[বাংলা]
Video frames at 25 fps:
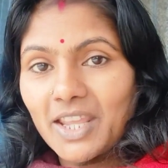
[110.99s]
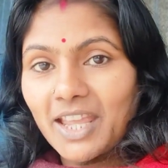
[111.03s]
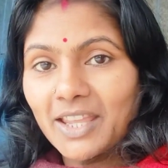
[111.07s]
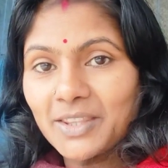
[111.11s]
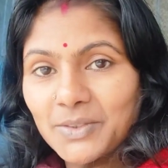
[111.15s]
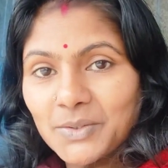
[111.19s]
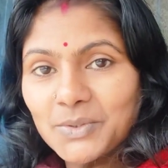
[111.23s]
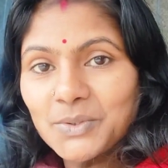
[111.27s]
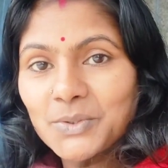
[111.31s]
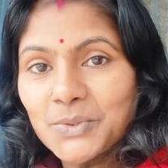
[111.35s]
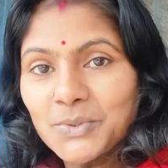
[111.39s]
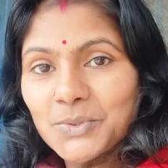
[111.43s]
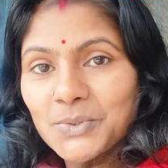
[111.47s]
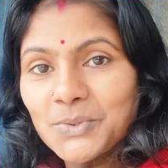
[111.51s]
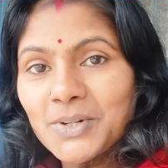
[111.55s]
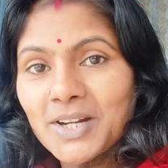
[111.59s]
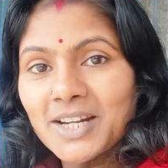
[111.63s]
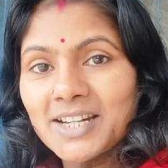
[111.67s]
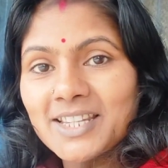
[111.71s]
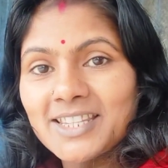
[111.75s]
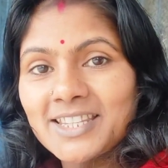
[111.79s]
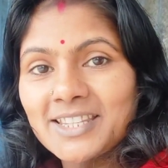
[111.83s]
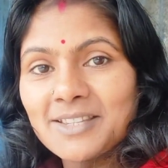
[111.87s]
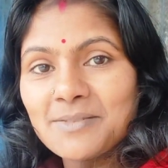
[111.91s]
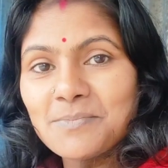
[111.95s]
এতটুকু
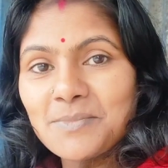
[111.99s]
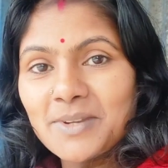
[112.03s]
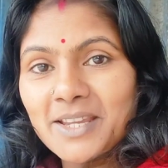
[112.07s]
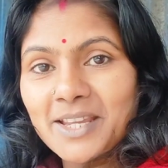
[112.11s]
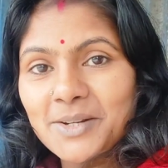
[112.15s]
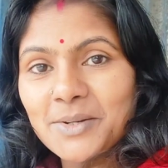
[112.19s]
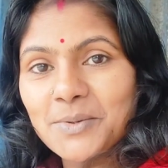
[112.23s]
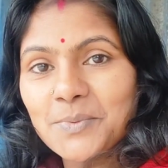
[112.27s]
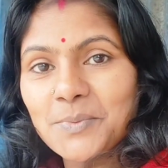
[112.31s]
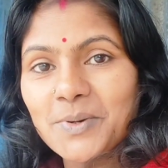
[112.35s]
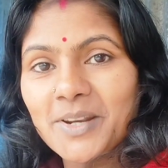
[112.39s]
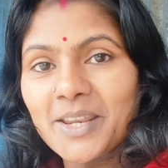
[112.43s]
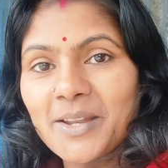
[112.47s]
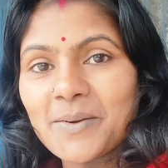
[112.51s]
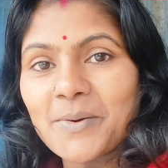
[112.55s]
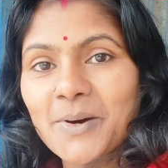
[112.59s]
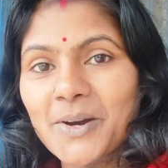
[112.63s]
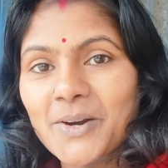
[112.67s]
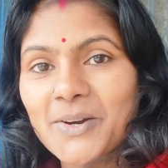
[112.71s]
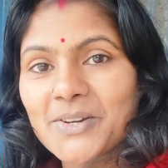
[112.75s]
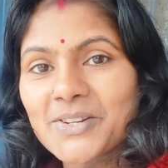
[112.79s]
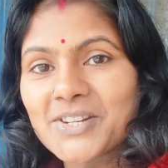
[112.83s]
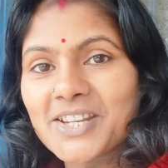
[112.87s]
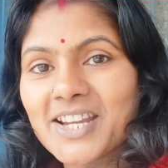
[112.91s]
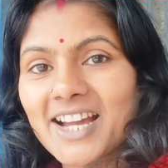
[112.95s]
আর কি মেয়ের উপরে
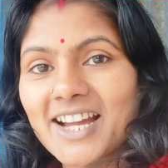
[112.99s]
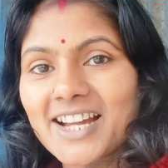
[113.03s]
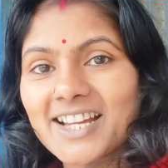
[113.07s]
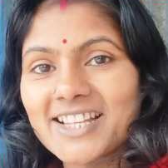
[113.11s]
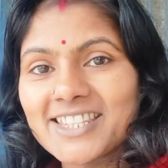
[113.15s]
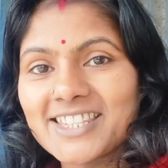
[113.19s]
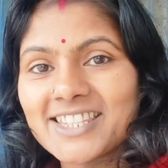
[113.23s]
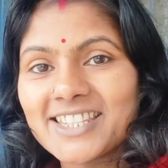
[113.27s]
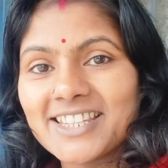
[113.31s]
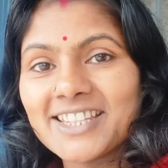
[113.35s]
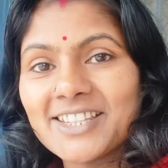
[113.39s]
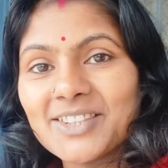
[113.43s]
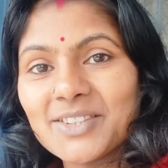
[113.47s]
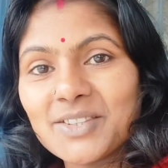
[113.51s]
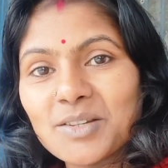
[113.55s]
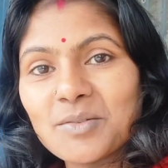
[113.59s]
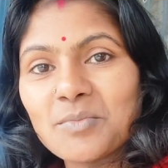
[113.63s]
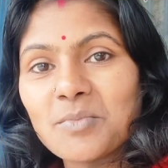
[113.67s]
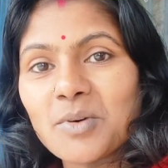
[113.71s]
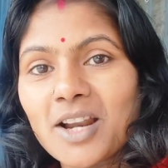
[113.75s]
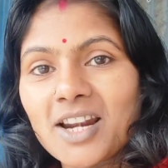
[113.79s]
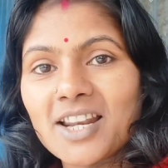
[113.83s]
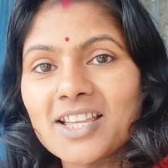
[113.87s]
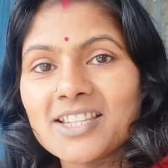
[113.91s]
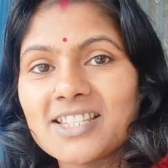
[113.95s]
ভরসা আছে কিন্তু
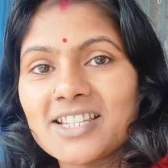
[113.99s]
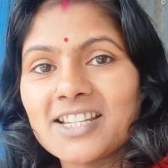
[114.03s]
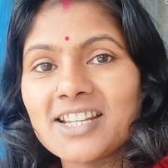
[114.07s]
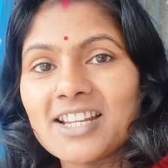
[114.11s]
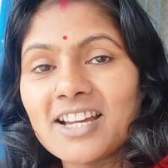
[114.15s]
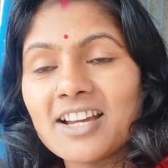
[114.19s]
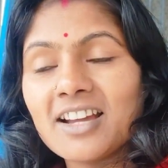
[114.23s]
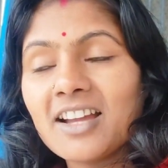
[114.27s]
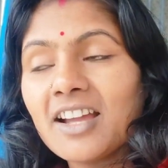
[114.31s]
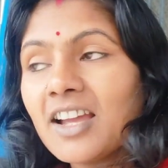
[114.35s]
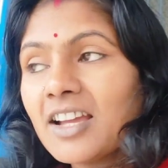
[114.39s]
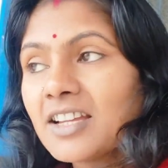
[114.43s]
বলা যায় না